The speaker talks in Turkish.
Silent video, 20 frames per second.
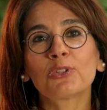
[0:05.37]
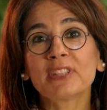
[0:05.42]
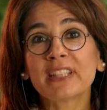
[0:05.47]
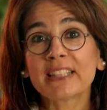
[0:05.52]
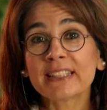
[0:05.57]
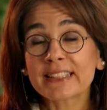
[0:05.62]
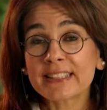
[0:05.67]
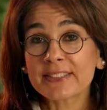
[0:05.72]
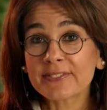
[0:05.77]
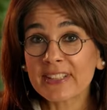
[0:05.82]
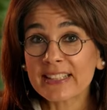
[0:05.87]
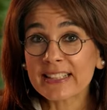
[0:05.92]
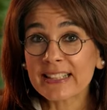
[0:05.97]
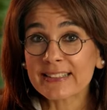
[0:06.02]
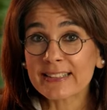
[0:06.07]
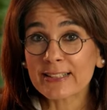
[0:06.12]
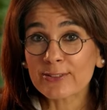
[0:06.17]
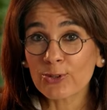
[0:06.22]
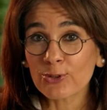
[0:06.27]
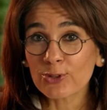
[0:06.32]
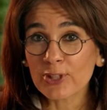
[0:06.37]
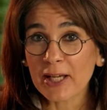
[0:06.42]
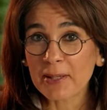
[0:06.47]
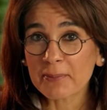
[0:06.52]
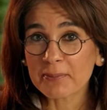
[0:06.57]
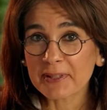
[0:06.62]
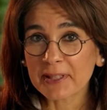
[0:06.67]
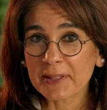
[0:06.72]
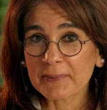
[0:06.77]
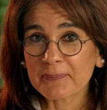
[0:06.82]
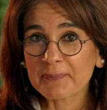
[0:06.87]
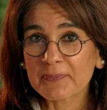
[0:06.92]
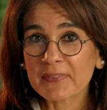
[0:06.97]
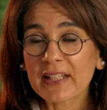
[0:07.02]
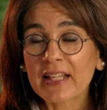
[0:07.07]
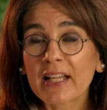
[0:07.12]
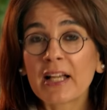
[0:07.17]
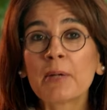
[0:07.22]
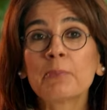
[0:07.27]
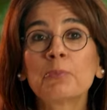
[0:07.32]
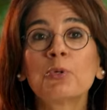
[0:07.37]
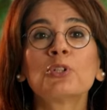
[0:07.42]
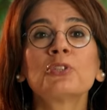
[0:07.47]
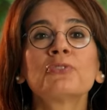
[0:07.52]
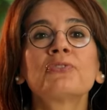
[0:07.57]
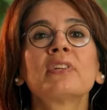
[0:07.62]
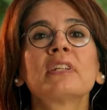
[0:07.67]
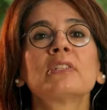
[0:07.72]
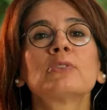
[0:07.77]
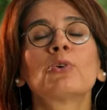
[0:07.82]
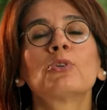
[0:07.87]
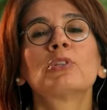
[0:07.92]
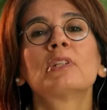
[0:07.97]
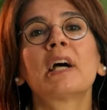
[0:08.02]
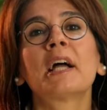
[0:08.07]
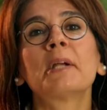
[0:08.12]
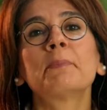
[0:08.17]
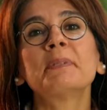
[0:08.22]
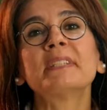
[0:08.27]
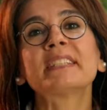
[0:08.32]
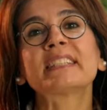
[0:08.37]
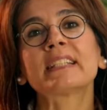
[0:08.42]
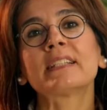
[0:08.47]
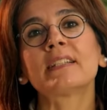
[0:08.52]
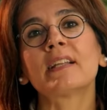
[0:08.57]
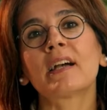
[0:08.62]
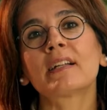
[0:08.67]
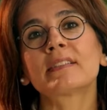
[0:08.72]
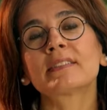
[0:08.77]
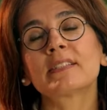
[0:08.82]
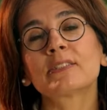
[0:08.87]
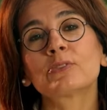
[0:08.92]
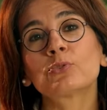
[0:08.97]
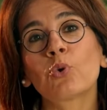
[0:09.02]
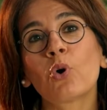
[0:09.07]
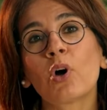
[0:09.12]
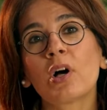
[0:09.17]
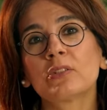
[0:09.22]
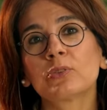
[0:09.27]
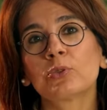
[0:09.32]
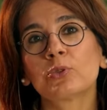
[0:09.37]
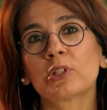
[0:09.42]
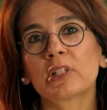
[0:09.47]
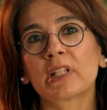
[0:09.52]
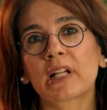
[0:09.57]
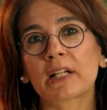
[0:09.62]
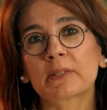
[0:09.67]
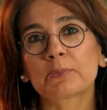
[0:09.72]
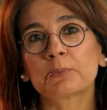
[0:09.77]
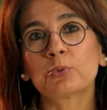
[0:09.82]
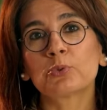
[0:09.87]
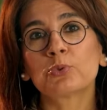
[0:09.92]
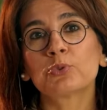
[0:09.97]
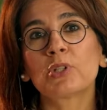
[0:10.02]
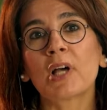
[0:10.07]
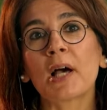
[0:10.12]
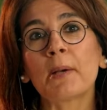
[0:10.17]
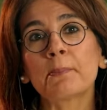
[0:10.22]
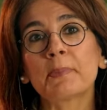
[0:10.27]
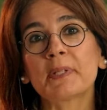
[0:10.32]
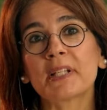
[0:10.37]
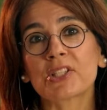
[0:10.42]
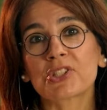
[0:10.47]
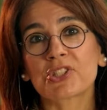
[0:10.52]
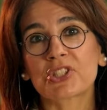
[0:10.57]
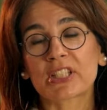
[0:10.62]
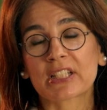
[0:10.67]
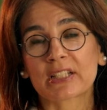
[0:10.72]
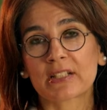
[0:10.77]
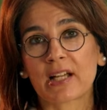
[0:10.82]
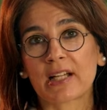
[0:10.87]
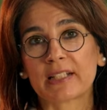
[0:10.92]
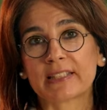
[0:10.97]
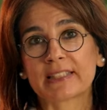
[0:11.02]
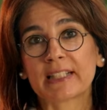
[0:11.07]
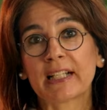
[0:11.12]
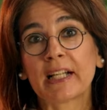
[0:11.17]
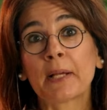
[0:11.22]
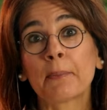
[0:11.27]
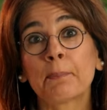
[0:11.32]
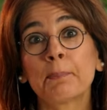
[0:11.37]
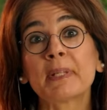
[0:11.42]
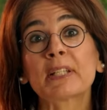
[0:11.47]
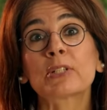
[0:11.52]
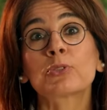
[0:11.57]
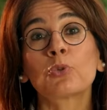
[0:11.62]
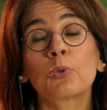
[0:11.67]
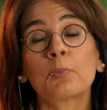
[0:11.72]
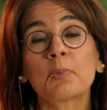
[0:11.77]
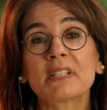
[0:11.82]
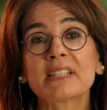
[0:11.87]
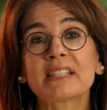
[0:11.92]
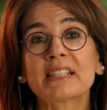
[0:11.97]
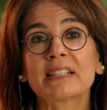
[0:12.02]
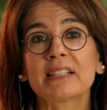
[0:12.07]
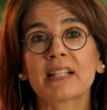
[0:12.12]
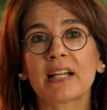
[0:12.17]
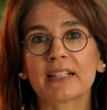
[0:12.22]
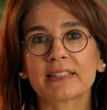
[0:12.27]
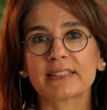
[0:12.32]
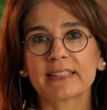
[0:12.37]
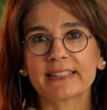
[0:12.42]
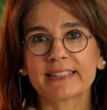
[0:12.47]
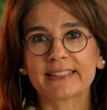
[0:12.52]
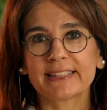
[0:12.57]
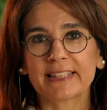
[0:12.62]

nedir ve neden önemli? Polifenoller bitkilerde doğal olarak bulunan bileşikler. Mikrobesinler de